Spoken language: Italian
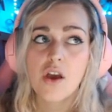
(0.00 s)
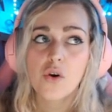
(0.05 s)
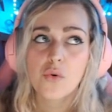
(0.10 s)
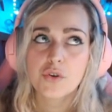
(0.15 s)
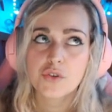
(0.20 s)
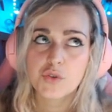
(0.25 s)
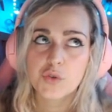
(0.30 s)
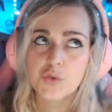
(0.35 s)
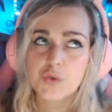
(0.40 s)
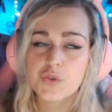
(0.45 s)

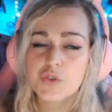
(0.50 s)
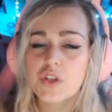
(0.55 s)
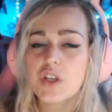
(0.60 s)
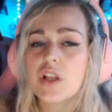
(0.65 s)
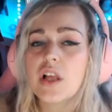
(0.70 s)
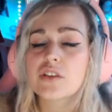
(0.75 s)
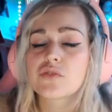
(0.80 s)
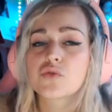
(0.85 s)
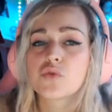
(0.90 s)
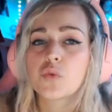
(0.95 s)
Questo consiglio
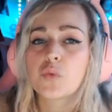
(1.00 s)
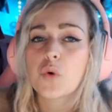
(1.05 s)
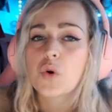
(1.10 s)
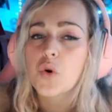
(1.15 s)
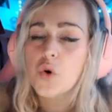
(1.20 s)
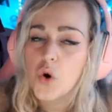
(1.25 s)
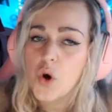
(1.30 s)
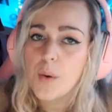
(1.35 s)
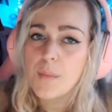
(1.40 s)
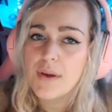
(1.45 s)
è su
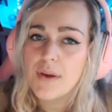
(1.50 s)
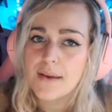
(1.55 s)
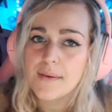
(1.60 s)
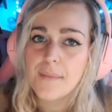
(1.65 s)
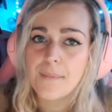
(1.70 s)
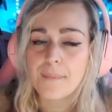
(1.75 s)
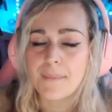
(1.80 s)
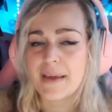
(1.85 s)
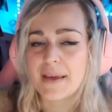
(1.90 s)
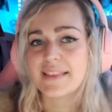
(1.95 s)
come
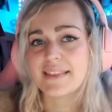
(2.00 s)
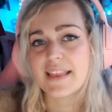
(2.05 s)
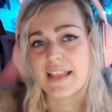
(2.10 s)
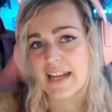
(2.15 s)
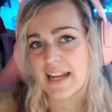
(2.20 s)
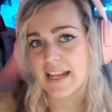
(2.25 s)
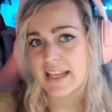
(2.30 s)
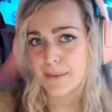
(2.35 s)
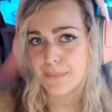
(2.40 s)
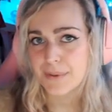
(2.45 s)

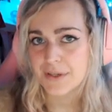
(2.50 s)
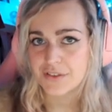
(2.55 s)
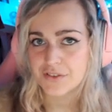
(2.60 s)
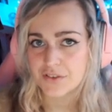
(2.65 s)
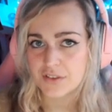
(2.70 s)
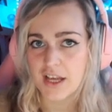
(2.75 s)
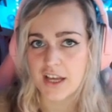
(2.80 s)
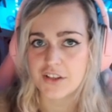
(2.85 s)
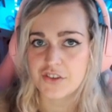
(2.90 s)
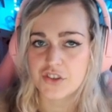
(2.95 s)
mettere i
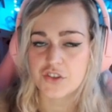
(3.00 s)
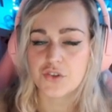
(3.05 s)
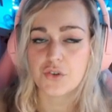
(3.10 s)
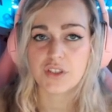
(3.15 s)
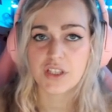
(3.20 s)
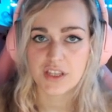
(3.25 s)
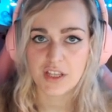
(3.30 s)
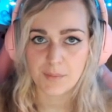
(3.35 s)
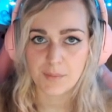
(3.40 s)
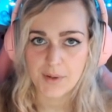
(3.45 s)
personaggi in un
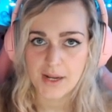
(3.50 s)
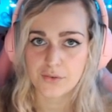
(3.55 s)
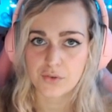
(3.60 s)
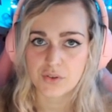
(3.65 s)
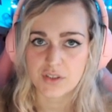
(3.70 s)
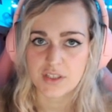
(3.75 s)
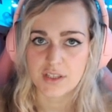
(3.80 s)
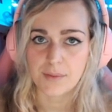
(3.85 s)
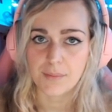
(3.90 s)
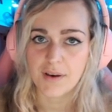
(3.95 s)
determinato
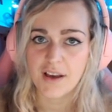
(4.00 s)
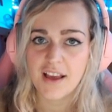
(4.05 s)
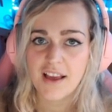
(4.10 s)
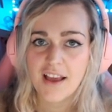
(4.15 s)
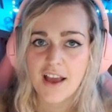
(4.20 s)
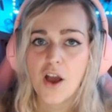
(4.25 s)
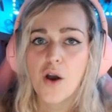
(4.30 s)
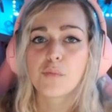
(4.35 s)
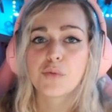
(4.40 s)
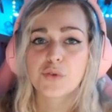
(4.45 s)
team.
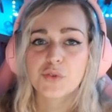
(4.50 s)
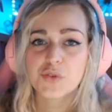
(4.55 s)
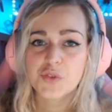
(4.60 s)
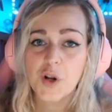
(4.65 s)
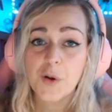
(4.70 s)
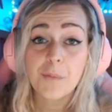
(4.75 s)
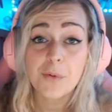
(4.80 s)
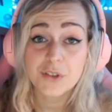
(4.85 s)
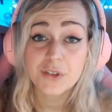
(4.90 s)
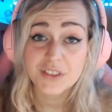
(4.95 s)

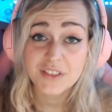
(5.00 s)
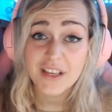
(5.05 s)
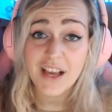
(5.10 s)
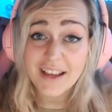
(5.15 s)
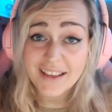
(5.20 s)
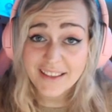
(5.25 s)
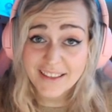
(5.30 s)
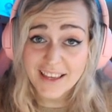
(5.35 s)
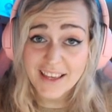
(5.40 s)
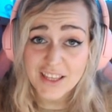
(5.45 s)
Purtroppo
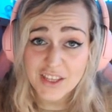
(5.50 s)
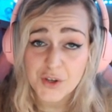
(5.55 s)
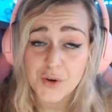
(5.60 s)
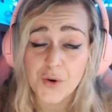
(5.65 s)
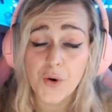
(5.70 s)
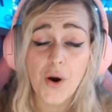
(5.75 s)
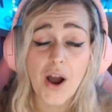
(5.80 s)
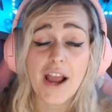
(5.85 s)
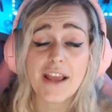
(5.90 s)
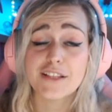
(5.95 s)
anche
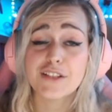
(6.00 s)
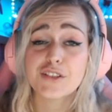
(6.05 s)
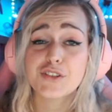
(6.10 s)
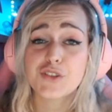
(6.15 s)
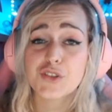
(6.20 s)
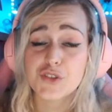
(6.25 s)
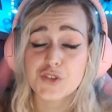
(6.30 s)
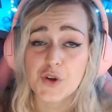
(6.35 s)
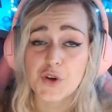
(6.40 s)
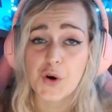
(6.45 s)
io a
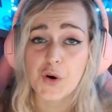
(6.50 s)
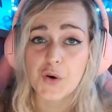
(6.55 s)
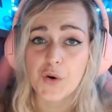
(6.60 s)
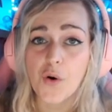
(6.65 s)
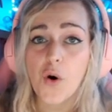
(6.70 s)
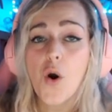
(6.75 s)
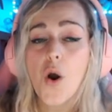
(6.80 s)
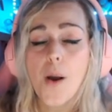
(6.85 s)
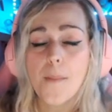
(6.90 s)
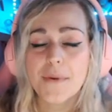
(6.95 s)
inizio
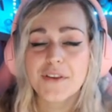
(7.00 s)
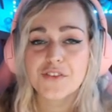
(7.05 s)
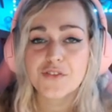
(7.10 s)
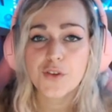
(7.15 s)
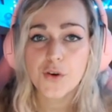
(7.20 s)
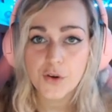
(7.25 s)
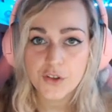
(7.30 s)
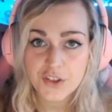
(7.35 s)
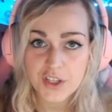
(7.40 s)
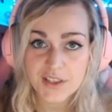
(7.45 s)
gioco mi
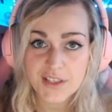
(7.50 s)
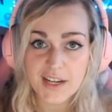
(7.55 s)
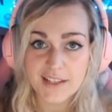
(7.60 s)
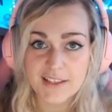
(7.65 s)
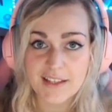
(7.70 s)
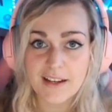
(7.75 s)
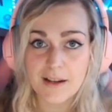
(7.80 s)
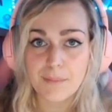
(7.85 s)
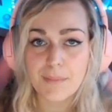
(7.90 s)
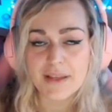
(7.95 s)
sono
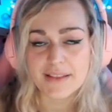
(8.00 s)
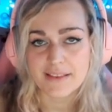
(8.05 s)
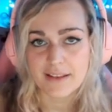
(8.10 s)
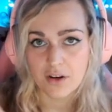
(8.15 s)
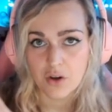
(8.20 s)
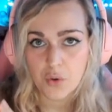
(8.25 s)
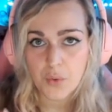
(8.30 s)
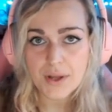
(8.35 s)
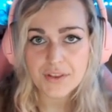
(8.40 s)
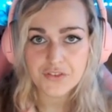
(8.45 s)
concentrata nel
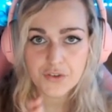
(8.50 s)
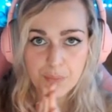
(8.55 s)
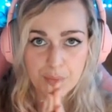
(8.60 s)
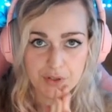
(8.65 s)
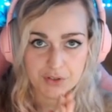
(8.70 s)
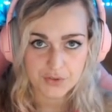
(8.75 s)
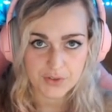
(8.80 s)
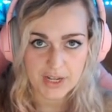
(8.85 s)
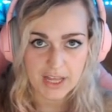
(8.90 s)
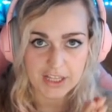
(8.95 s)
mettere quattro
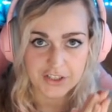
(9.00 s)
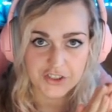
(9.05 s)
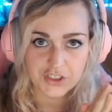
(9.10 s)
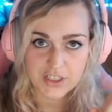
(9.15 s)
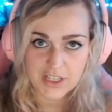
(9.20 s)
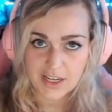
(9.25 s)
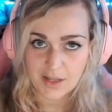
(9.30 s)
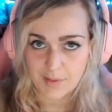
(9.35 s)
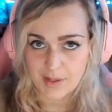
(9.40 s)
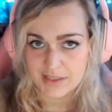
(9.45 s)
personaggi
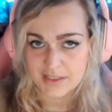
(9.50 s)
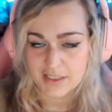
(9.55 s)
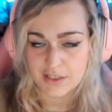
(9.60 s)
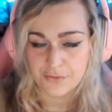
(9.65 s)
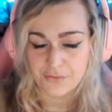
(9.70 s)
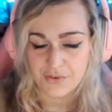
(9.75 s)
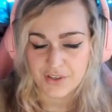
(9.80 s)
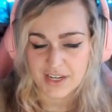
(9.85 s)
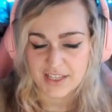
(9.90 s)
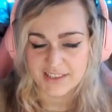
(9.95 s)
di elementi
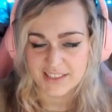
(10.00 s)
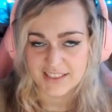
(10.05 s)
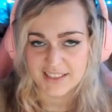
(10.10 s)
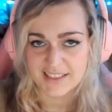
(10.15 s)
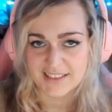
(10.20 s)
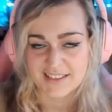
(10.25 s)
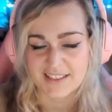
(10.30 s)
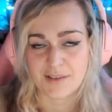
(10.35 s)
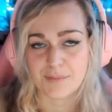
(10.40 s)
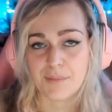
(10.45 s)
differenti
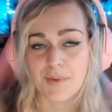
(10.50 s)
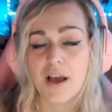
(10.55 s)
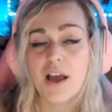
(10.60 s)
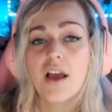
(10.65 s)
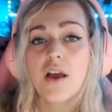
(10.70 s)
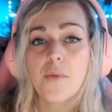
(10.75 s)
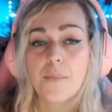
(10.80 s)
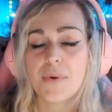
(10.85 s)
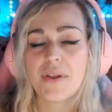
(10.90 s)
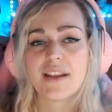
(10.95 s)
nel team,
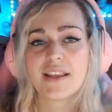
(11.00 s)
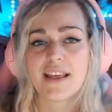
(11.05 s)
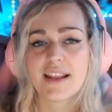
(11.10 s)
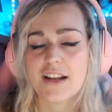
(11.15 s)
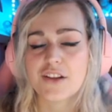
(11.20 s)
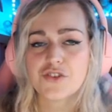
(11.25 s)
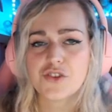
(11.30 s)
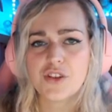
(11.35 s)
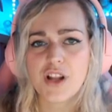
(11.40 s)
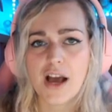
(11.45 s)
perché
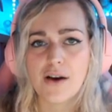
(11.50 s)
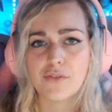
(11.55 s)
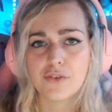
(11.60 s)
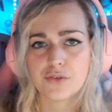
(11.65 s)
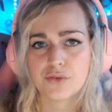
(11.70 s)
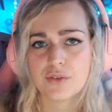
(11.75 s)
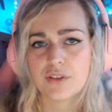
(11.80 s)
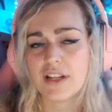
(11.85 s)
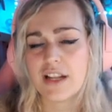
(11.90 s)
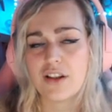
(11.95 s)
ragionavo
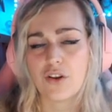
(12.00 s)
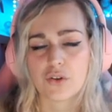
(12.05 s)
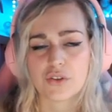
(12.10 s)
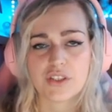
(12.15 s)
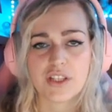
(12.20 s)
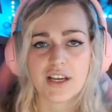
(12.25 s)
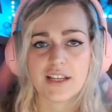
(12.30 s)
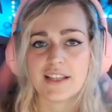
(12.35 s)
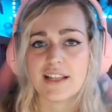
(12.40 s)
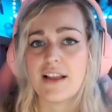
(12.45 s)

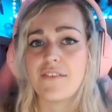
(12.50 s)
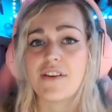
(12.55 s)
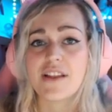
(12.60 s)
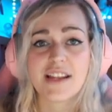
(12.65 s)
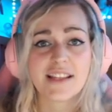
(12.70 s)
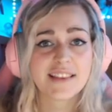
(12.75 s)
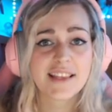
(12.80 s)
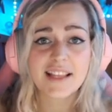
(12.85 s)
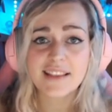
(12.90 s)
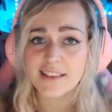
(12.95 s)
nell'ottica
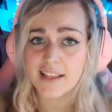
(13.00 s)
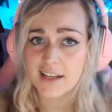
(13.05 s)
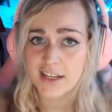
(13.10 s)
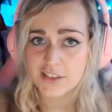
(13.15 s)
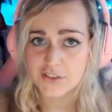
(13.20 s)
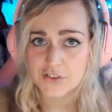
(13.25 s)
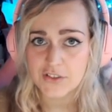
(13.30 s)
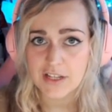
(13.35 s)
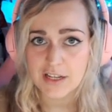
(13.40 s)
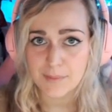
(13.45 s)
dell'avere tante
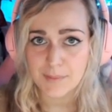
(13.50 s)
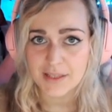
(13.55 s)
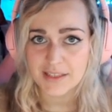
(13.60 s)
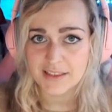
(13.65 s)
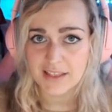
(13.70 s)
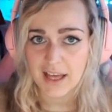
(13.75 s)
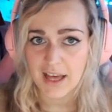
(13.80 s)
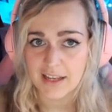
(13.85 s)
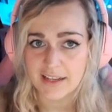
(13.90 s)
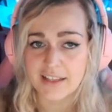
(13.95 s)
reazioni
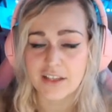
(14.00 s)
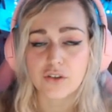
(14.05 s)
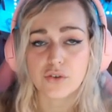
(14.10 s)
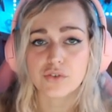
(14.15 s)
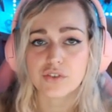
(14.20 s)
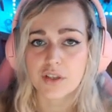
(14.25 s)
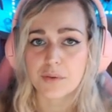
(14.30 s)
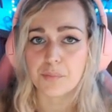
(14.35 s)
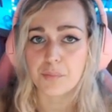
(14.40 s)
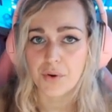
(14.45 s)
elementali in
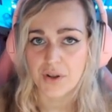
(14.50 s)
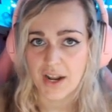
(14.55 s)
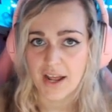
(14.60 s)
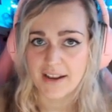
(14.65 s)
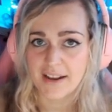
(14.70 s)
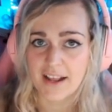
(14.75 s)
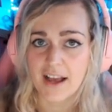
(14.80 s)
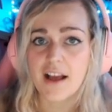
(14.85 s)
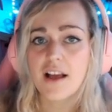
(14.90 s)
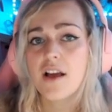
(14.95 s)

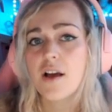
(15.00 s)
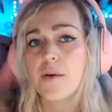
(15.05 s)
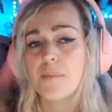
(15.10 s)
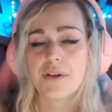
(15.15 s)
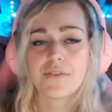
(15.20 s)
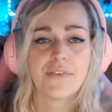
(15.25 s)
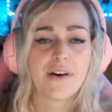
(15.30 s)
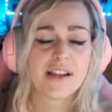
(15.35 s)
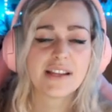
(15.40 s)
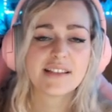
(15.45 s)
contemporanea
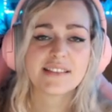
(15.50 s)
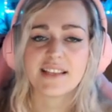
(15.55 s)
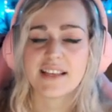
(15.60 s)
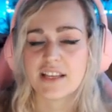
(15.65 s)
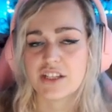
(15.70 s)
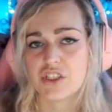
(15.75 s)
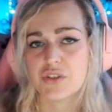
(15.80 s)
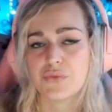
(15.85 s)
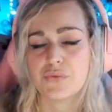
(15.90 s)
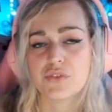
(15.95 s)
per fare sì
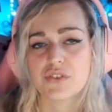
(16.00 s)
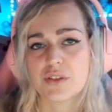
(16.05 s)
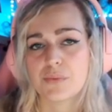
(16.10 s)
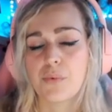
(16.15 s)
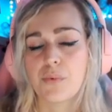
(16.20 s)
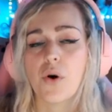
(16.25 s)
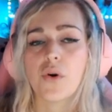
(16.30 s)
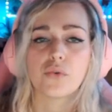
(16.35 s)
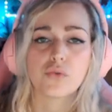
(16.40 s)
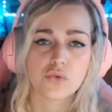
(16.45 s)
che ci fosse
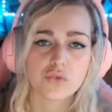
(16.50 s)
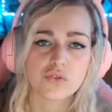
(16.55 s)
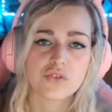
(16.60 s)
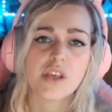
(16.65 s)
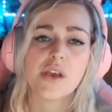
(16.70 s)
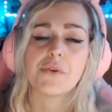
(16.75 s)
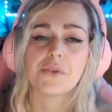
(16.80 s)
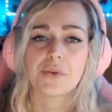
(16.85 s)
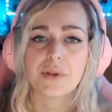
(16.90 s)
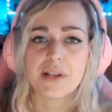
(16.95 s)
poi un
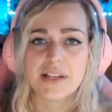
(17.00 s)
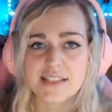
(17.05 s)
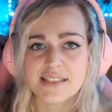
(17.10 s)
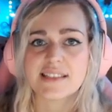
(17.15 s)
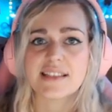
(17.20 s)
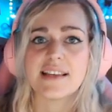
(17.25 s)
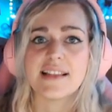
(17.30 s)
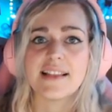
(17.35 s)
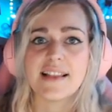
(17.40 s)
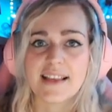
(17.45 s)
susseguito delle
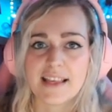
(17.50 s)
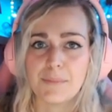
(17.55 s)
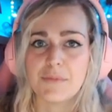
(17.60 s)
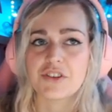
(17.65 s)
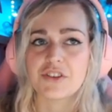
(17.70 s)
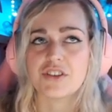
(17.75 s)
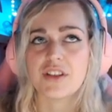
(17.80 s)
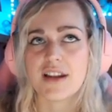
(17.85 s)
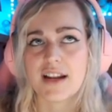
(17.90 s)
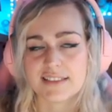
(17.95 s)
skill che mi
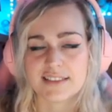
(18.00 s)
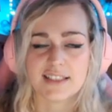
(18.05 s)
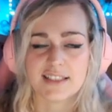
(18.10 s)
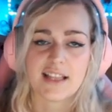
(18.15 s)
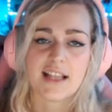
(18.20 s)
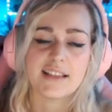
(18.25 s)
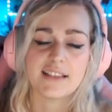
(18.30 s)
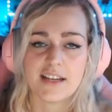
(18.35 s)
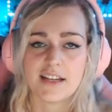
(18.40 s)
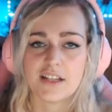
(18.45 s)
generasse
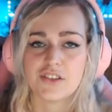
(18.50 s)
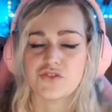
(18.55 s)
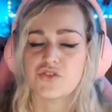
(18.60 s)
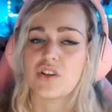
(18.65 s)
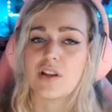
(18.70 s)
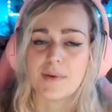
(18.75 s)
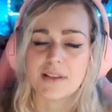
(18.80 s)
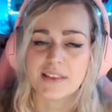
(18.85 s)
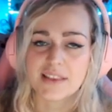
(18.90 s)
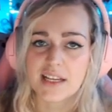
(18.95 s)
tante
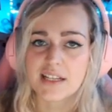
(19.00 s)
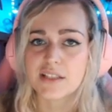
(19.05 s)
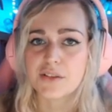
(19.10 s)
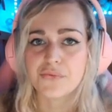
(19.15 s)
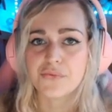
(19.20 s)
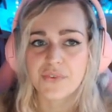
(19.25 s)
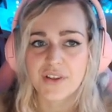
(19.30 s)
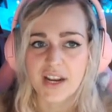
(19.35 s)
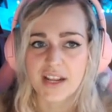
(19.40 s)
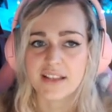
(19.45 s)
reazioni elementali
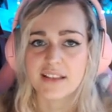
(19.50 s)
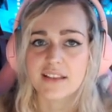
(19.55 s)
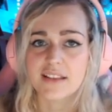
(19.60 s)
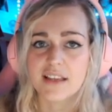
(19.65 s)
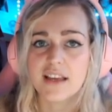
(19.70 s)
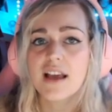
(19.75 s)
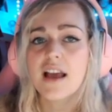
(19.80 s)
differenti